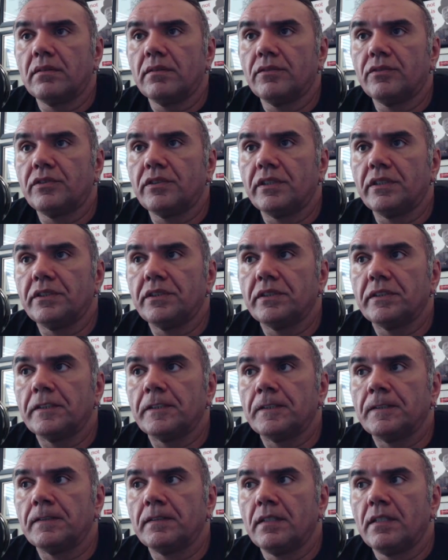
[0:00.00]
Ou
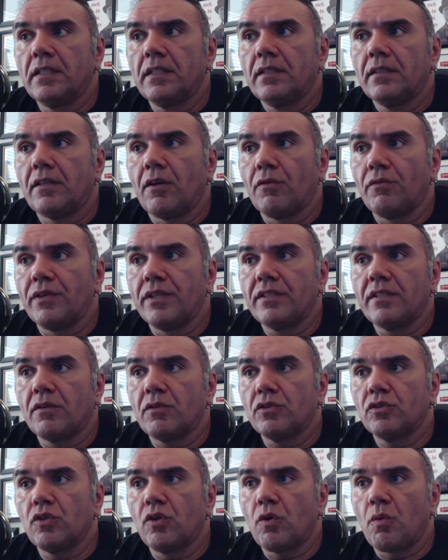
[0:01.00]
seja, talvez a
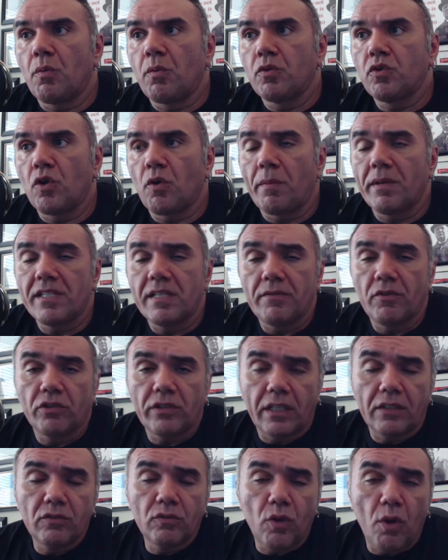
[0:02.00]
coisa só comece a
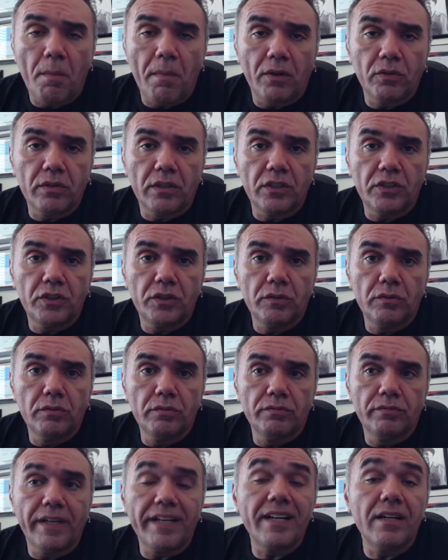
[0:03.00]
voltar ao normal durante
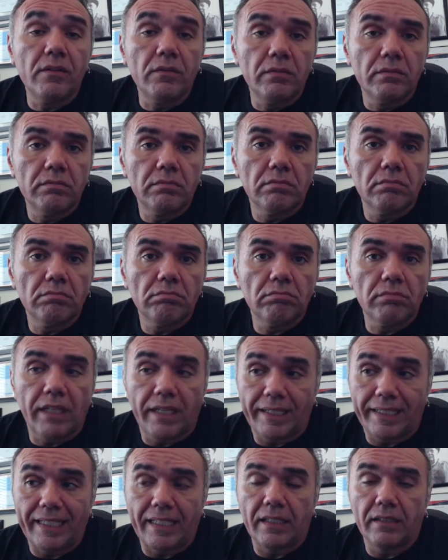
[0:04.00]
o verão,
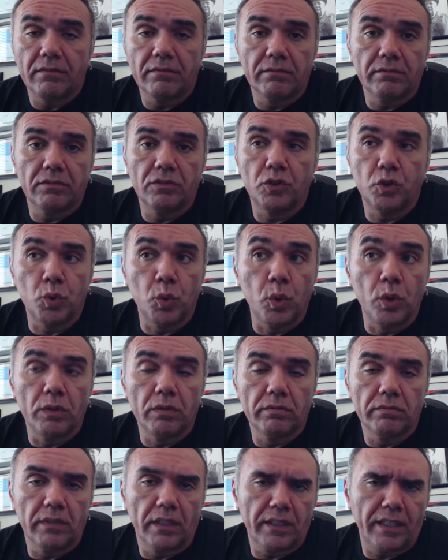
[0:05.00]
né? aqui,
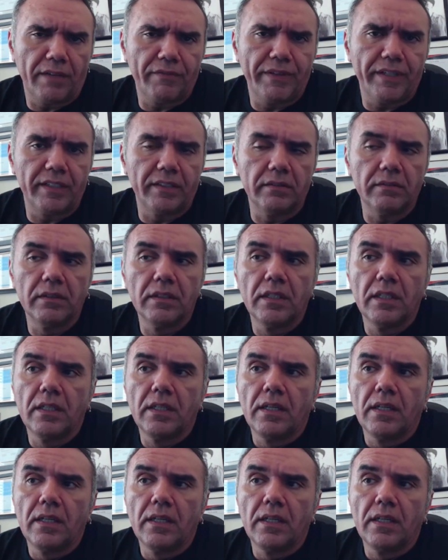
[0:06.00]
julho, né? que é verão.